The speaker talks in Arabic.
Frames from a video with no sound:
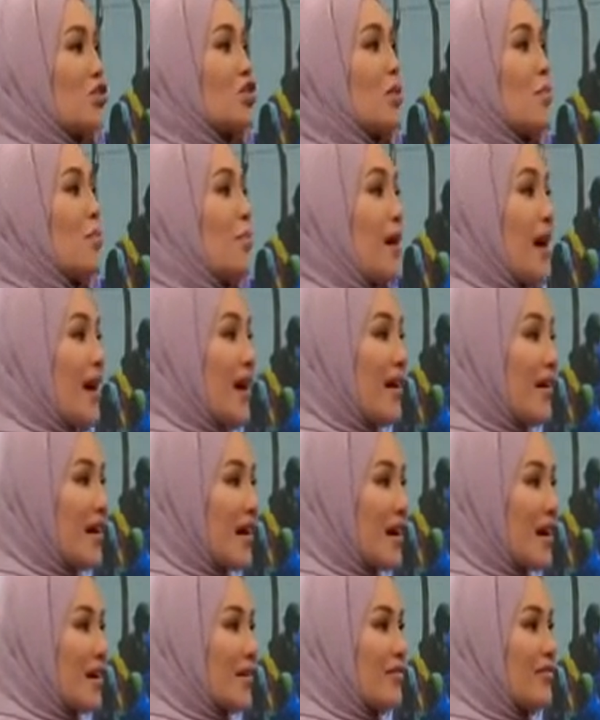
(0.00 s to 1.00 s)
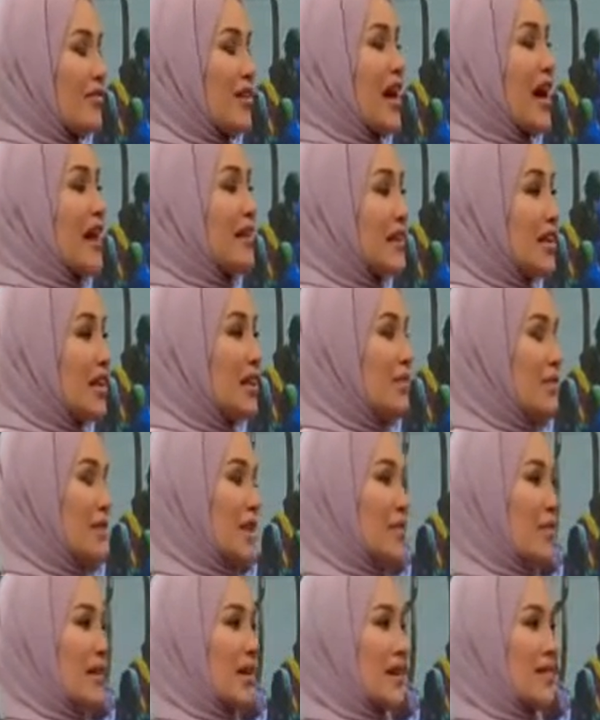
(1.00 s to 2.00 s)
جبارة في العديد من
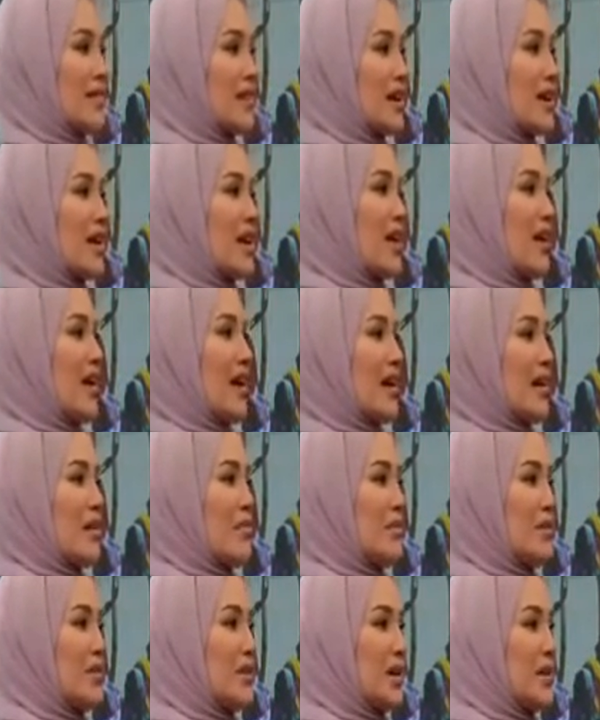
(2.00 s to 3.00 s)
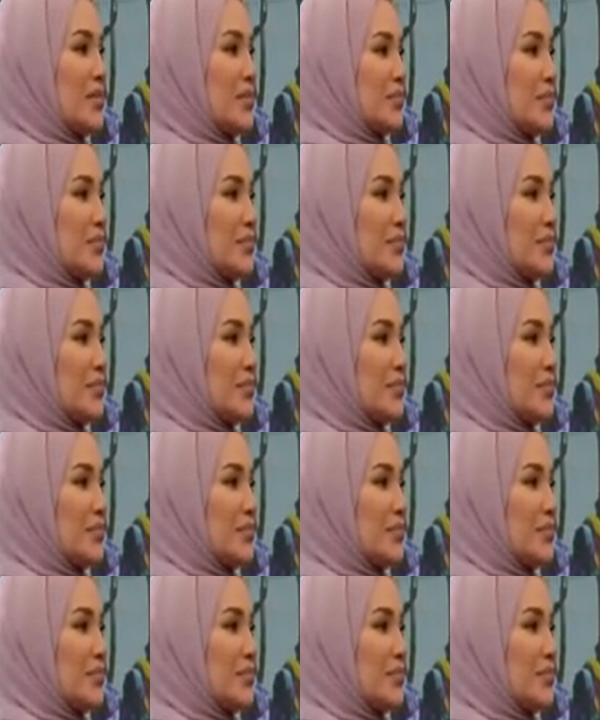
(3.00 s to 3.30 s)
المناطق العربية